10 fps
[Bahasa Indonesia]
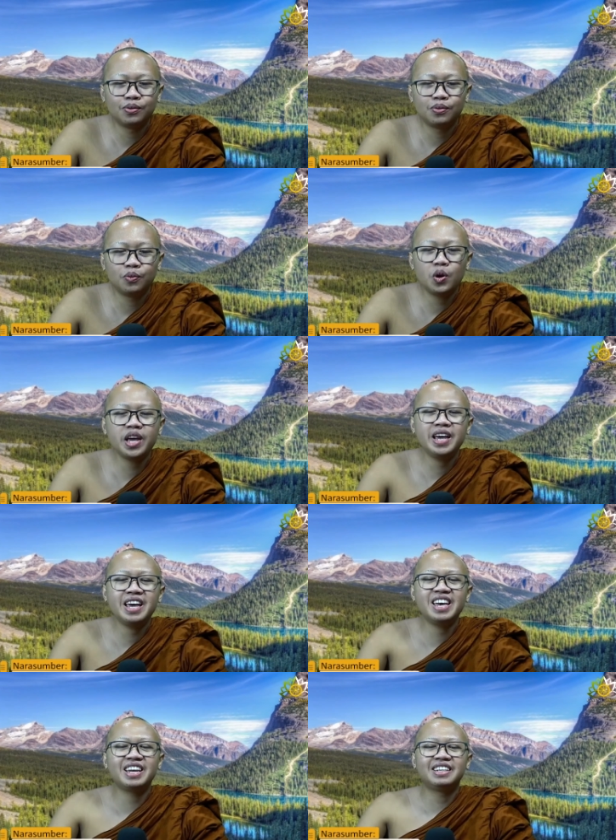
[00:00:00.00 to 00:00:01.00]

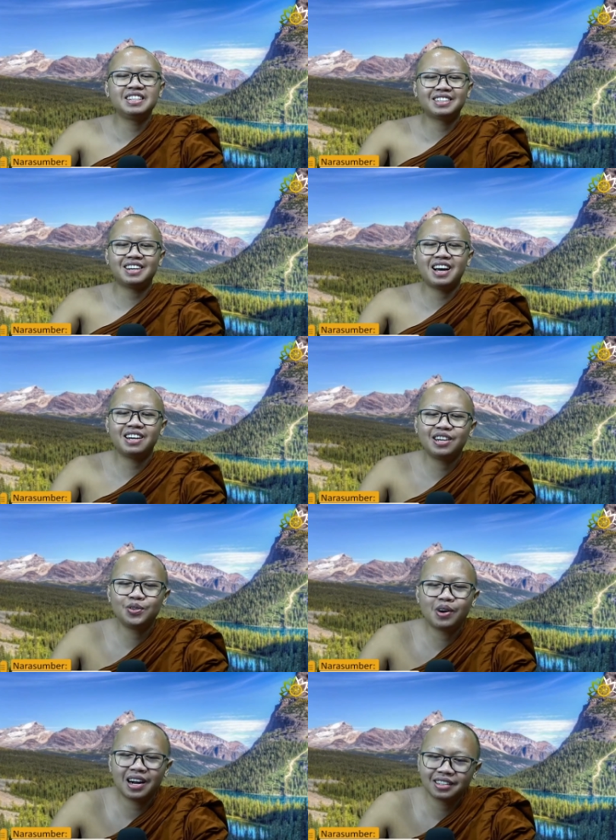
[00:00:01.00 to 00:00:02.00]
"Wih, di sana ada
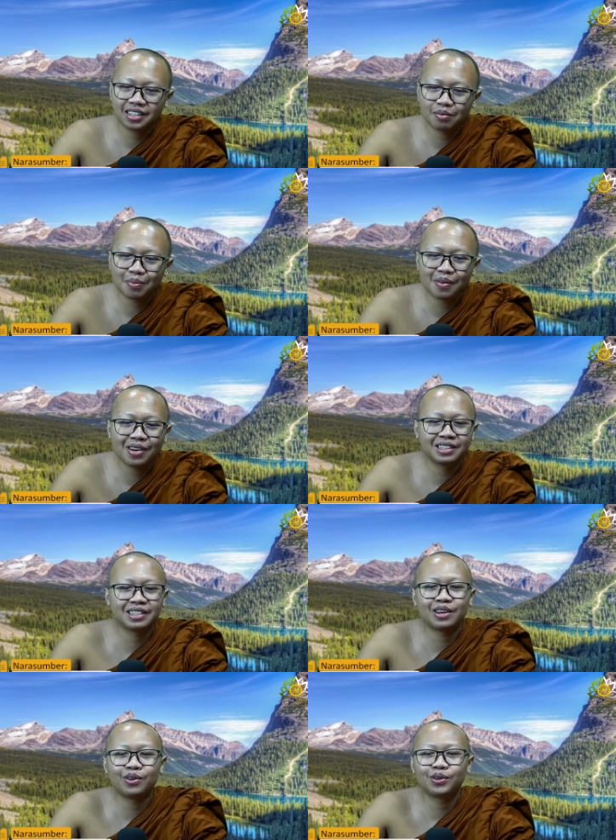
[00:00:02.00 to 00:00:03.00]
dua angsa membawa
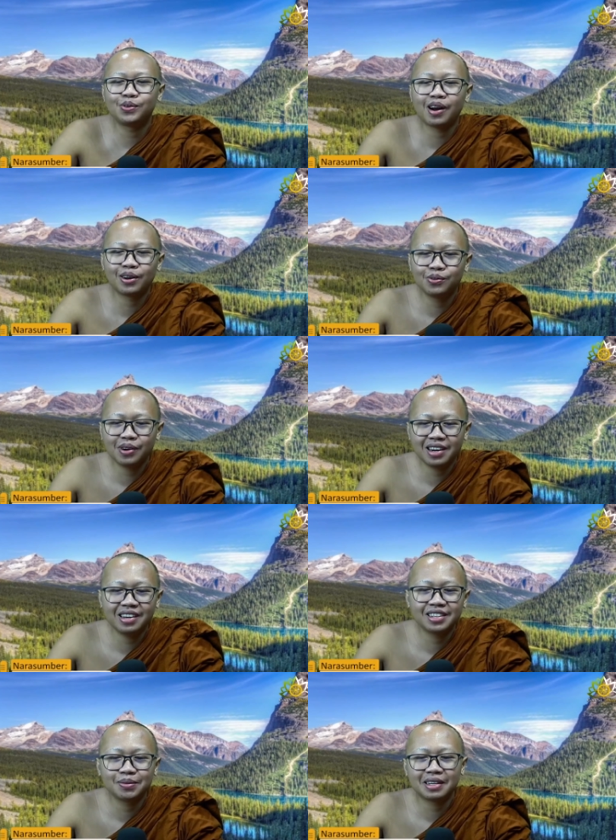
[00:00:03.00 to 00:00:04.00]
seekor kura-kura
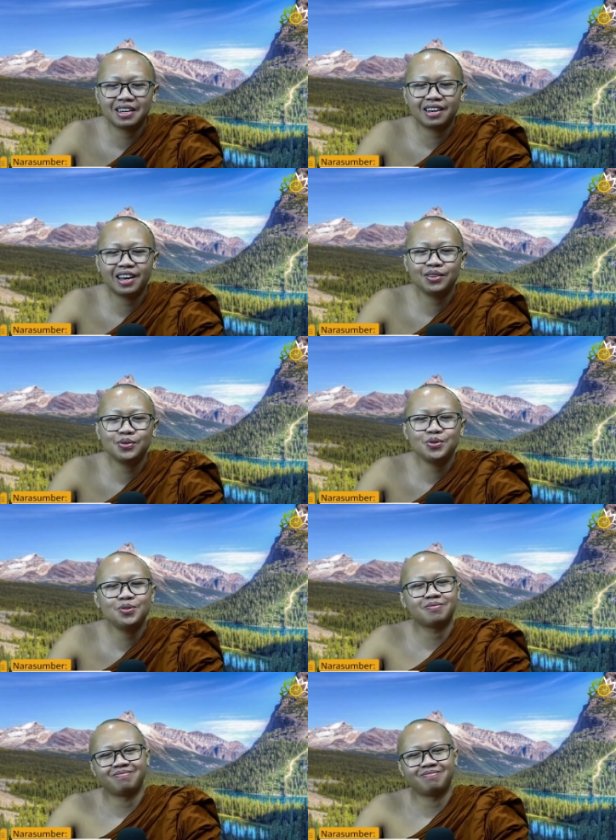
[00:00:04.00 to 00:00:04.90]
dengan sebatang kayu."